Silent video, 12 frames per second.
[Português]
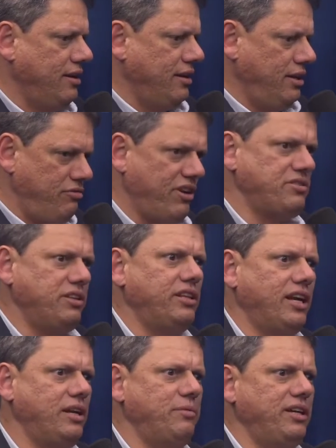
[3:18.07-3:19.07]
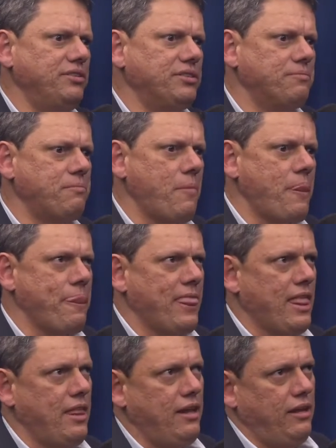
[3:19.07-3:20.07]
e faço internamente.
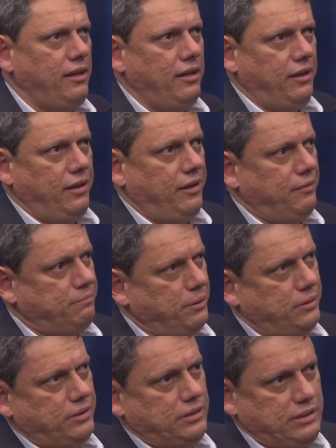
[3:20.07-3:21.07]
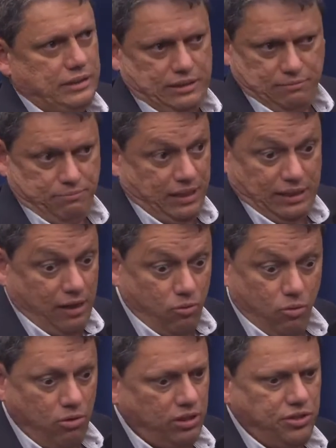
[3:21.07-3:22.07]
Pô, é, para dar
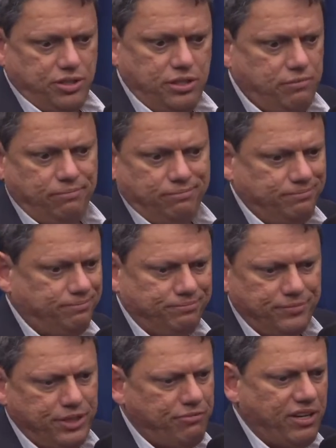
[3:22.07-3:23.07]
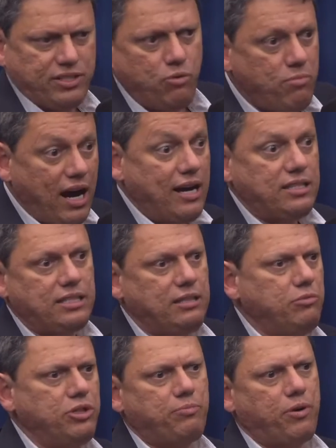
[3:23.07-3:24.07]
conta de de fazer o
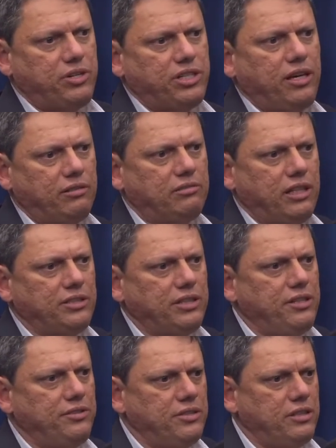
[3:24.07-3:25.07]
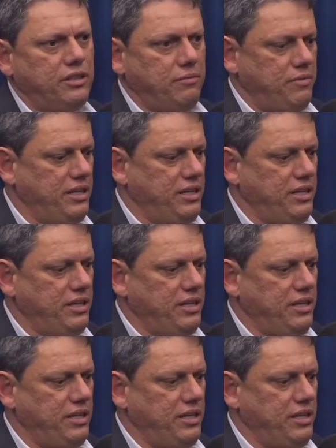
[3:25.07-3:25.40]
máximo de projetos que a gente.